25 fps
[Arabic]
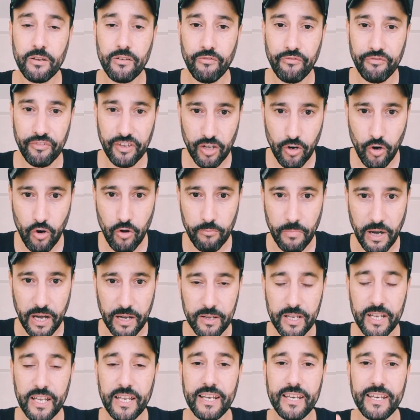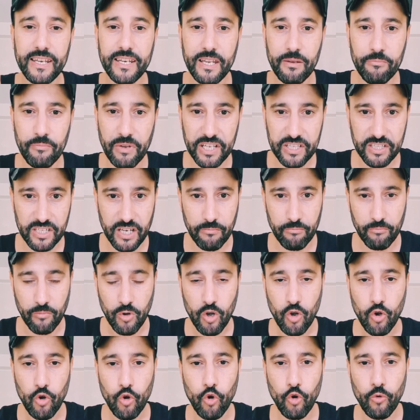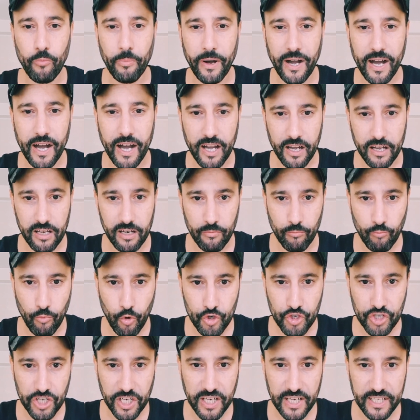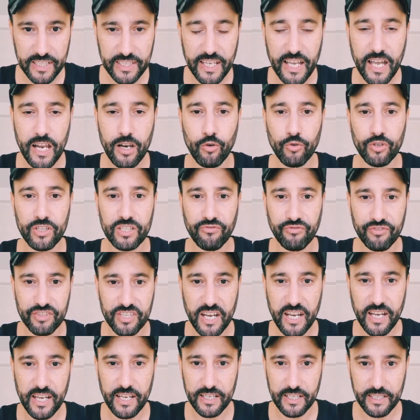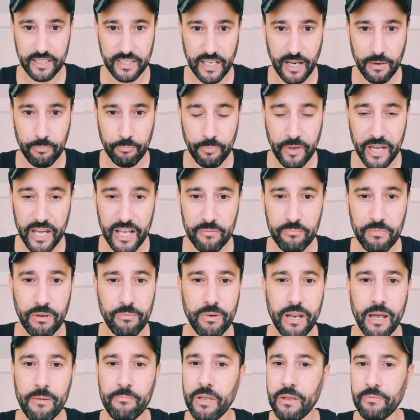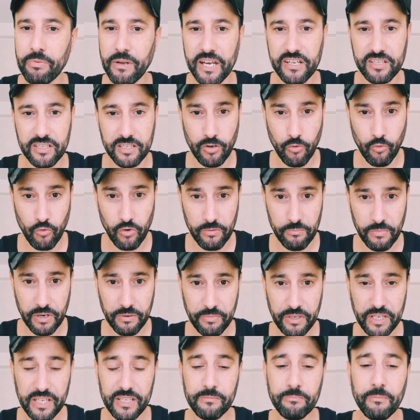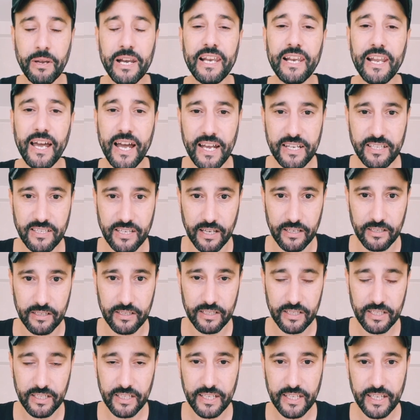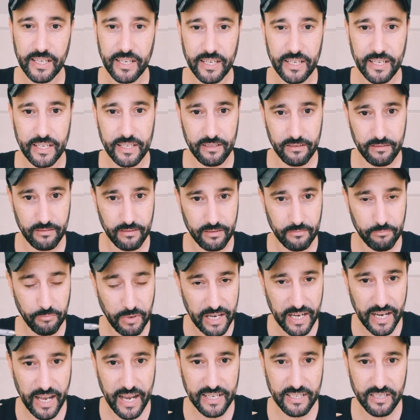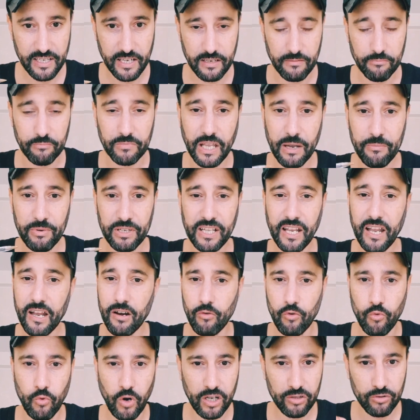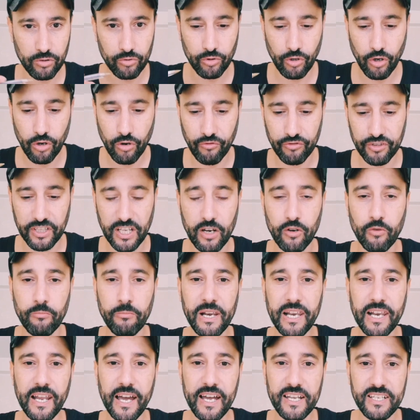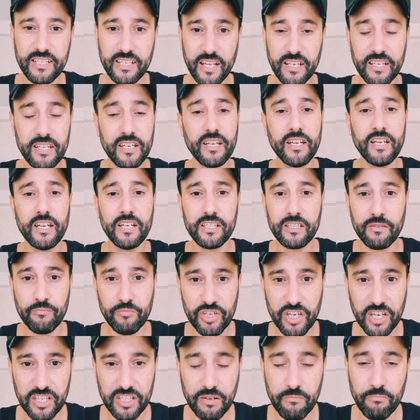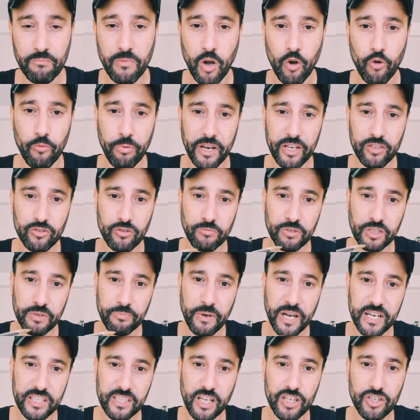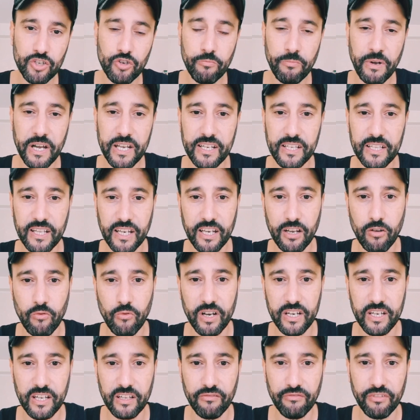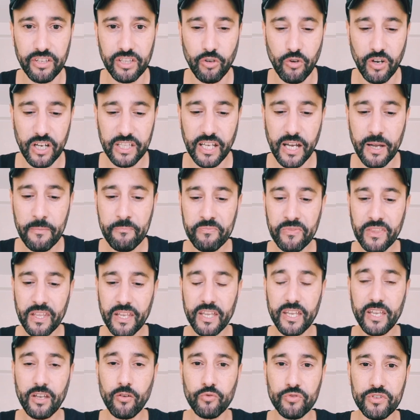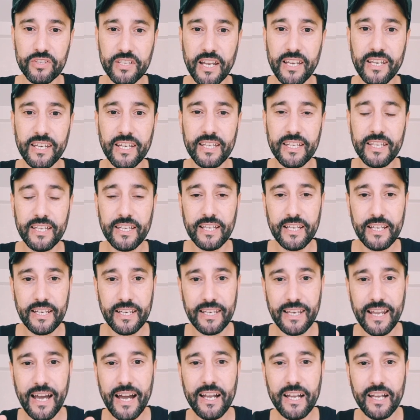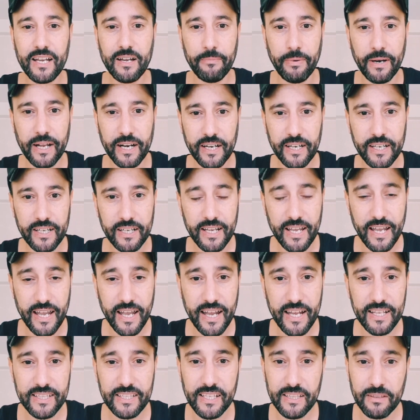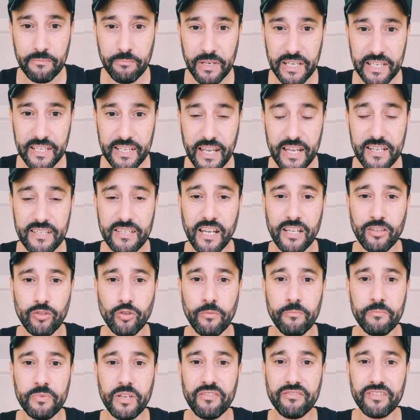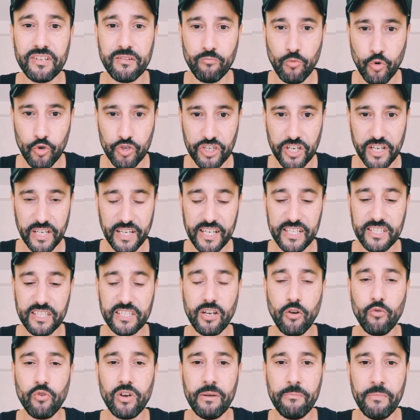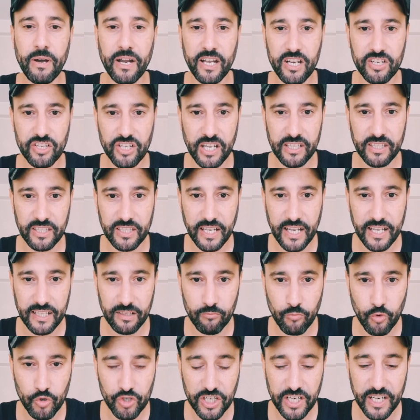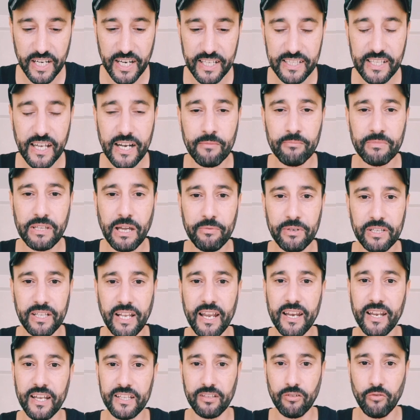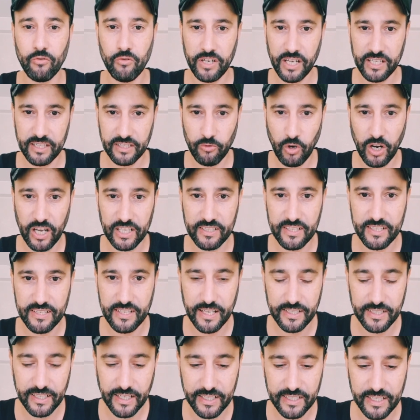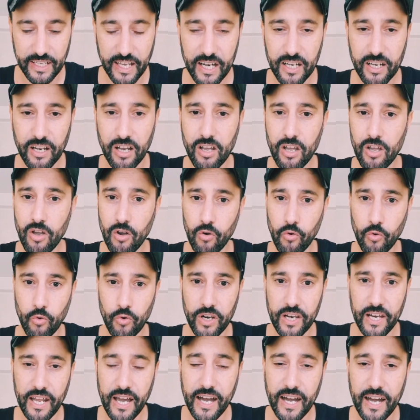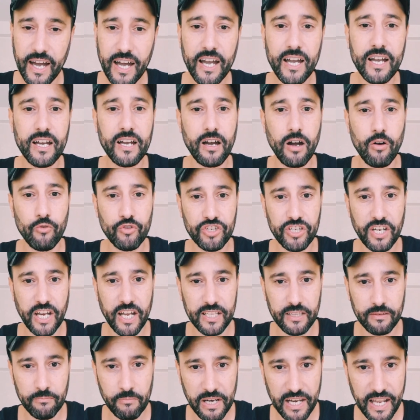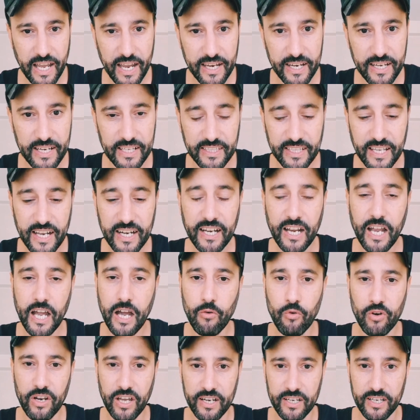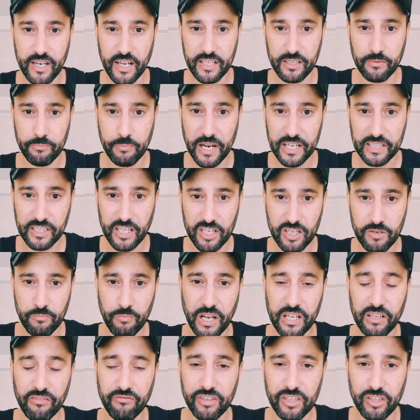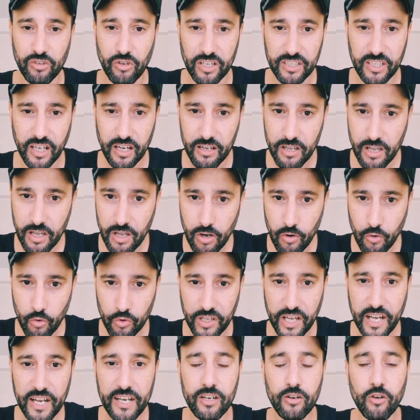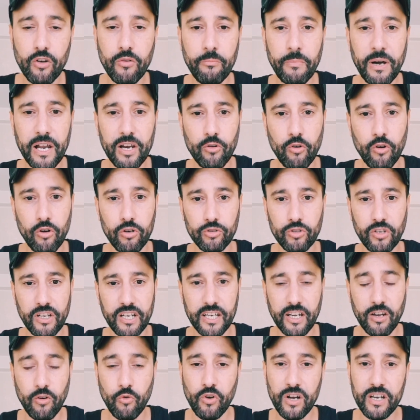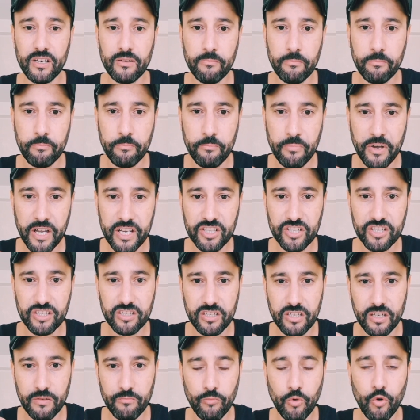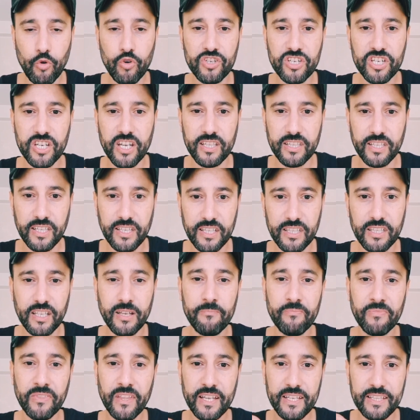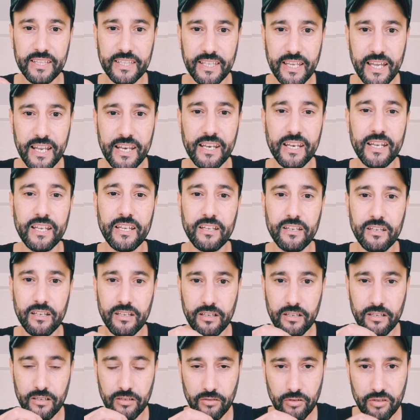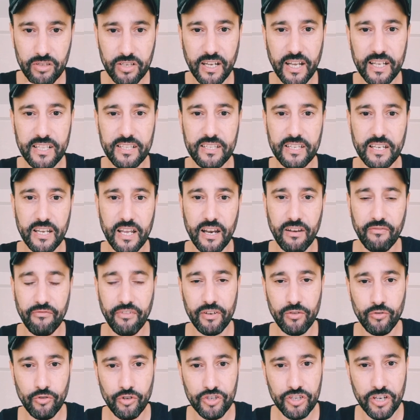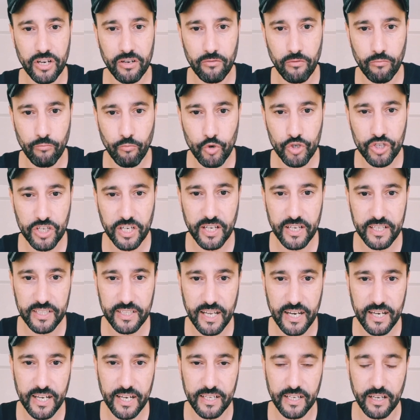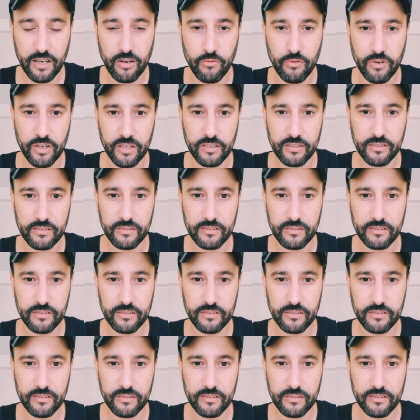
في روما اللي مهتم وبغى المشكل ديالو يتفتح ديال بيرمي بلا ما يبقى يسول من بعيد من الاحسن من الاحسن من طبيعه الحال كل واحد الظروف ديالو من الاحسن تمشي لتما وبغيتكم تبارطاجيو معنا هاد الاخوان هاد الفيديو هذا يوصل لاكبر عدد من الناس عندهم نفس المشكل حتى ولا ما كانش عندك هاد المشكل هذا راه من طبيعه الحال غادي يكون عند واحد الصديق ديالك ولا اخ او شي حد من العائله ديالك حاول انك تبارطاجي مع الفيديو هذا ونخليكم مع الاوديو الاخوان باش تسمعوا الجديد ديال نسخه 2020 والمشكل ديالها الاخوان